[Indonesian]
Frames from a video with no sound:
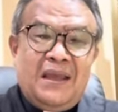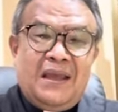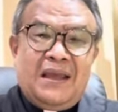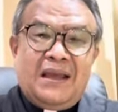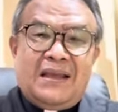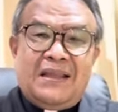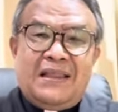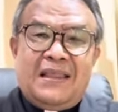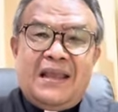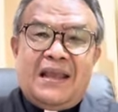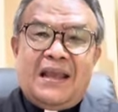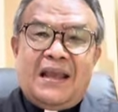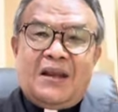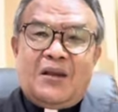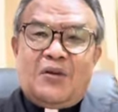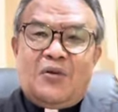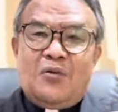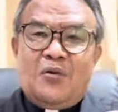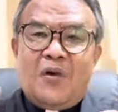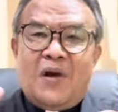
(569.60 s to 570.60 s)
Ketika
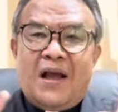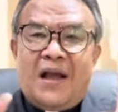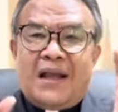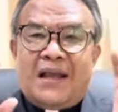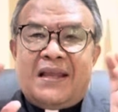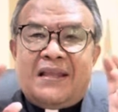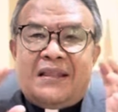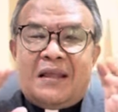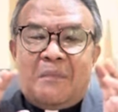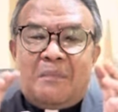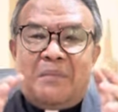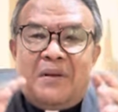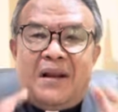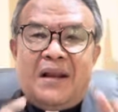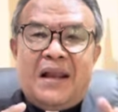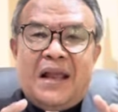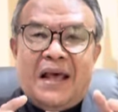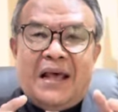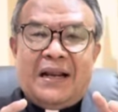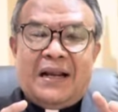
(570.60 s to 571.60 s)
doa kita
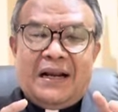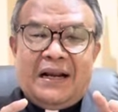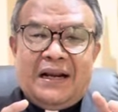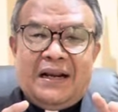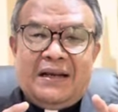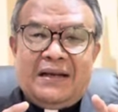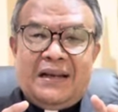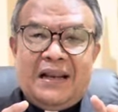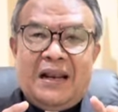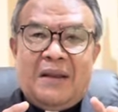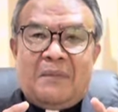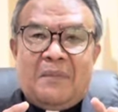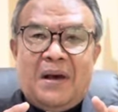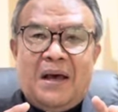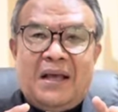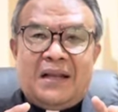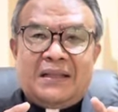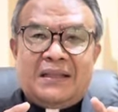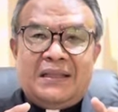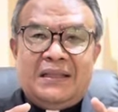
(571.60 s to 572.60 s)
benar dalam
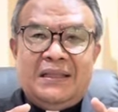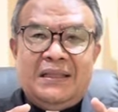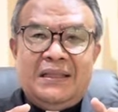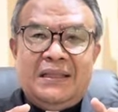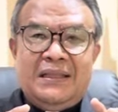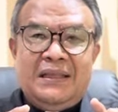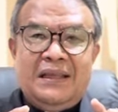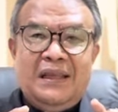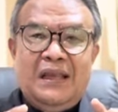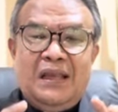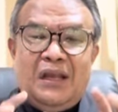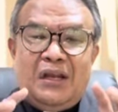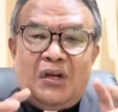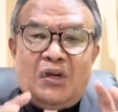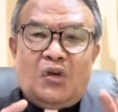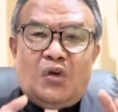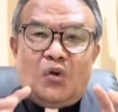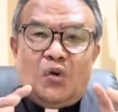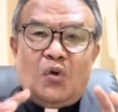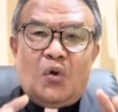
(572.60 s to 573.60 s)
arti
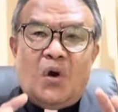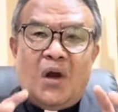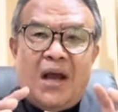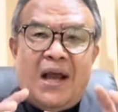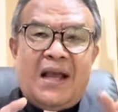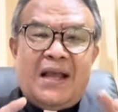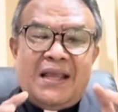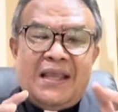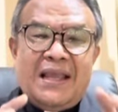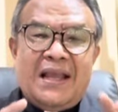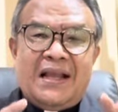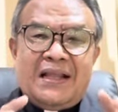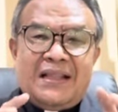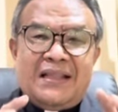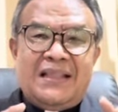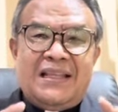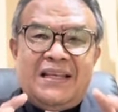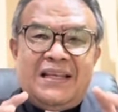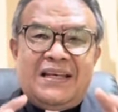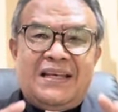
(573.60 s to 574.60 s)
doa yang
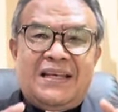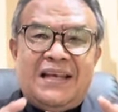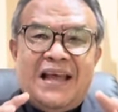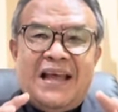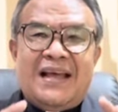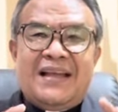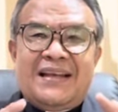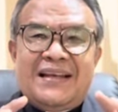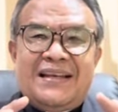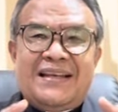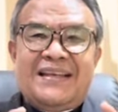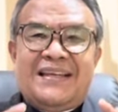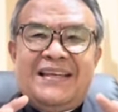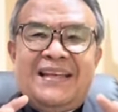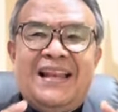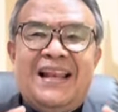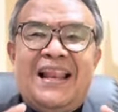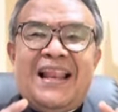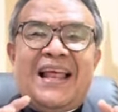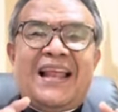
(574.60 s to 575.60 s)
tidak
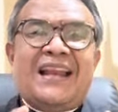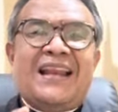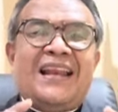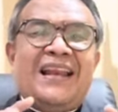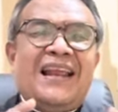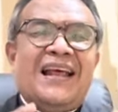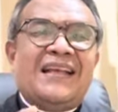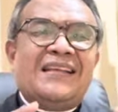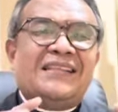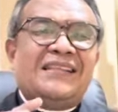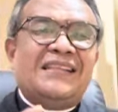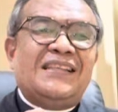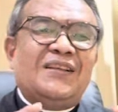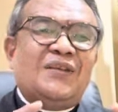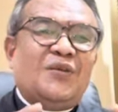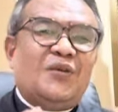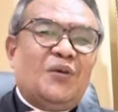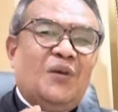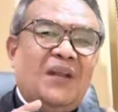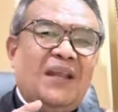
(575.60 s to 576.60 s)

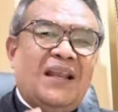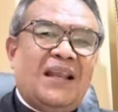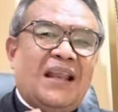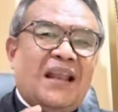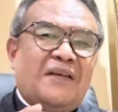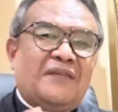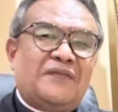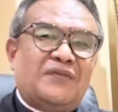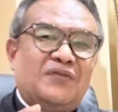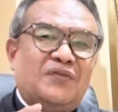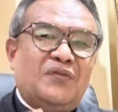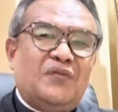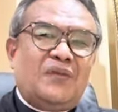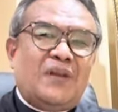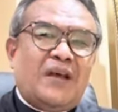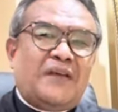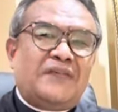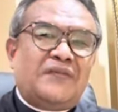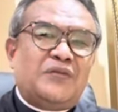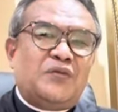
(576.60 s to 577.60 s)
dilandasi oleh
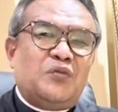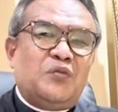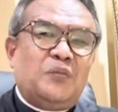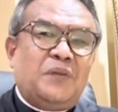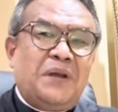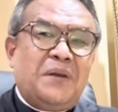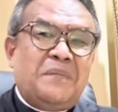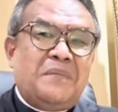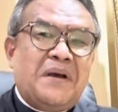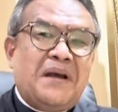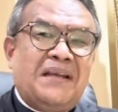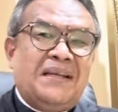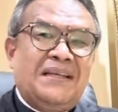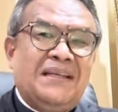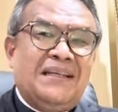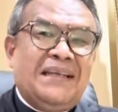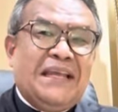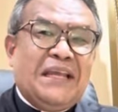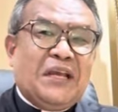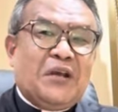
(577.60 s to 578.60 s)
nafsu-nafsu
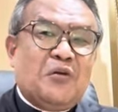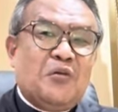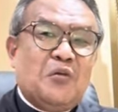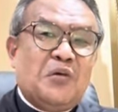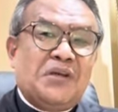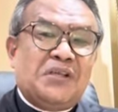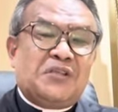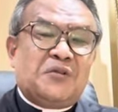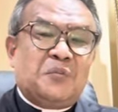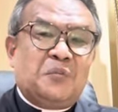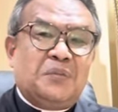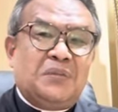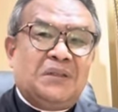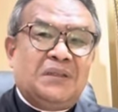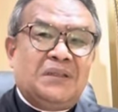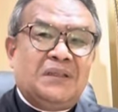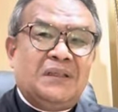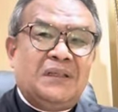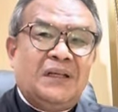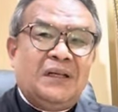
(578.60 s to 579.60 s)
pribadi,
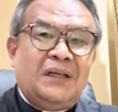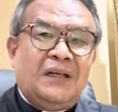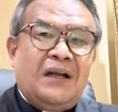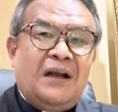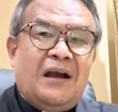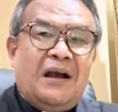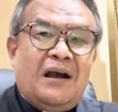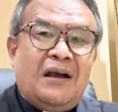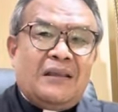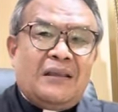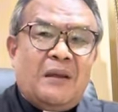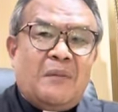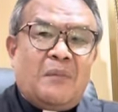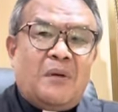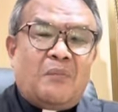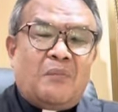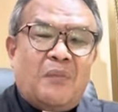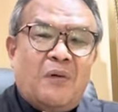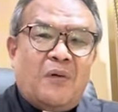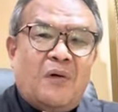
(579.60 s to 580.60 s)
egoisme, hanya
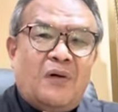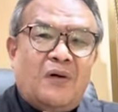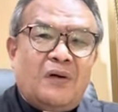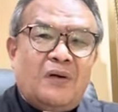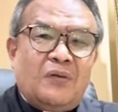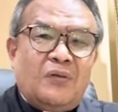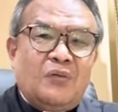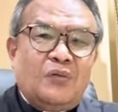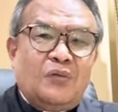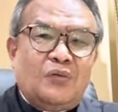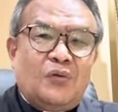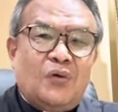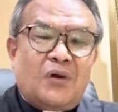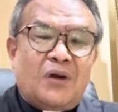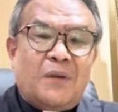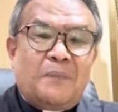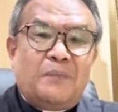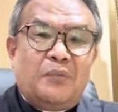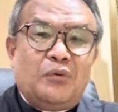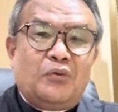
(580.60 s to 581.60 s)
memohon untuk
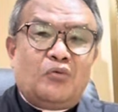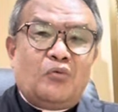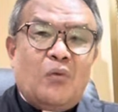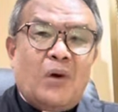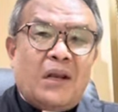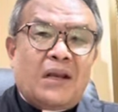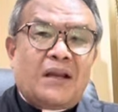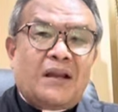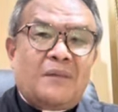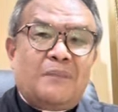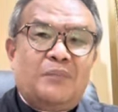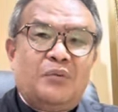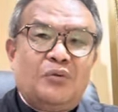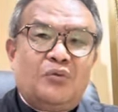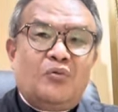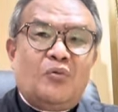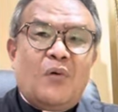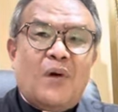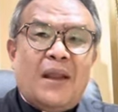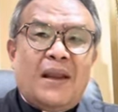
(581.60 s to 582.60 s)

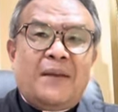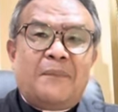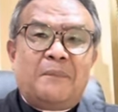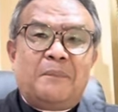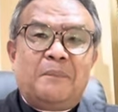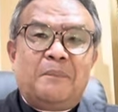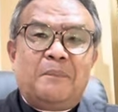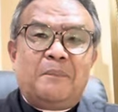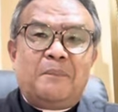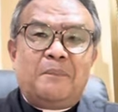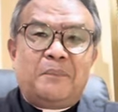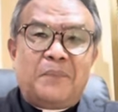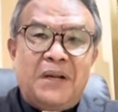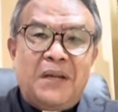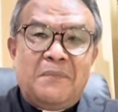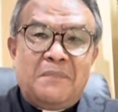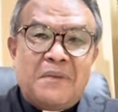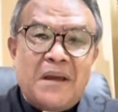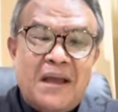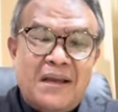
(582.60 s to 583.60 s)
kebutuhan-kebutuhan
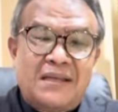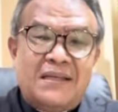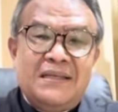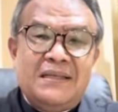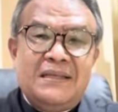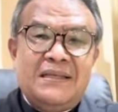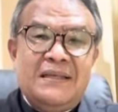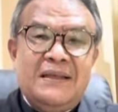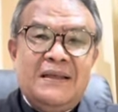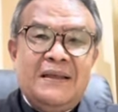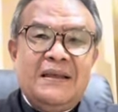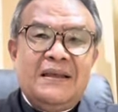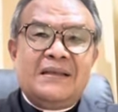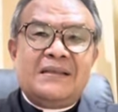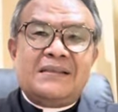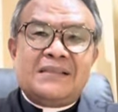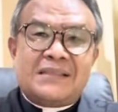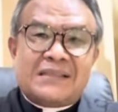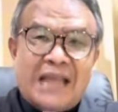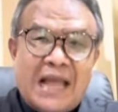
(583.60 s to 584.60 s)
pribadi
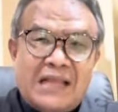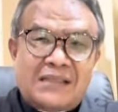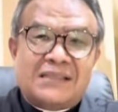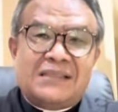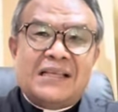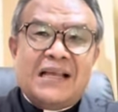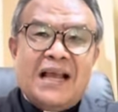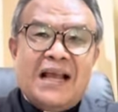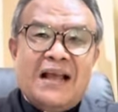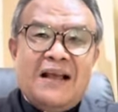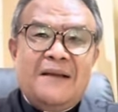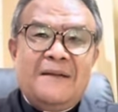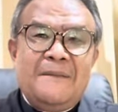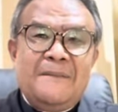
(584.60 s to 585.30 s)
saja.